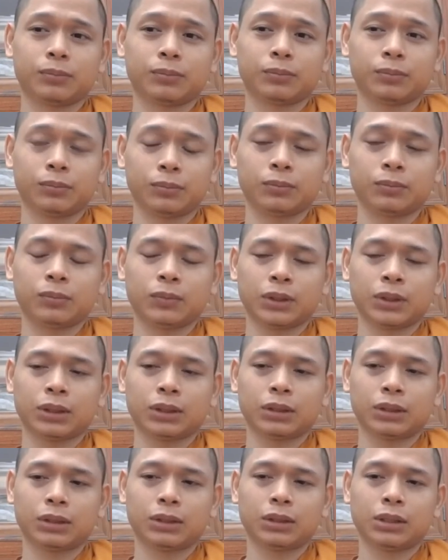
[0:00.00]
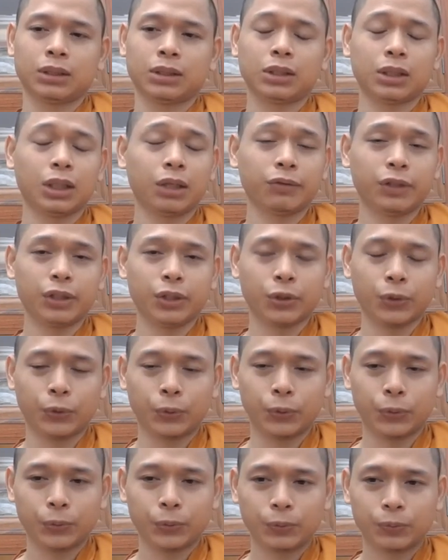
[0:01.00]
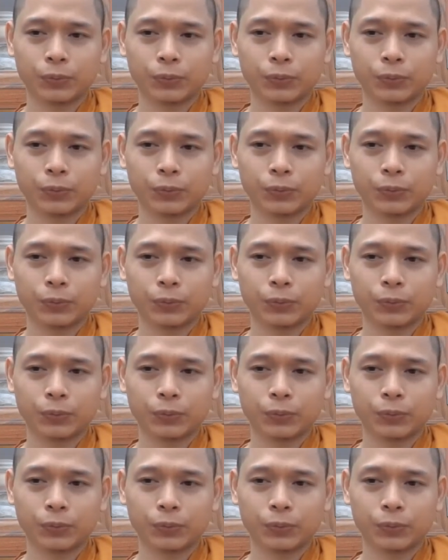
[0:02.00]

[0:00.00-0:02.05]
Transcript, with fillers: ừ. xin lấy ví dụ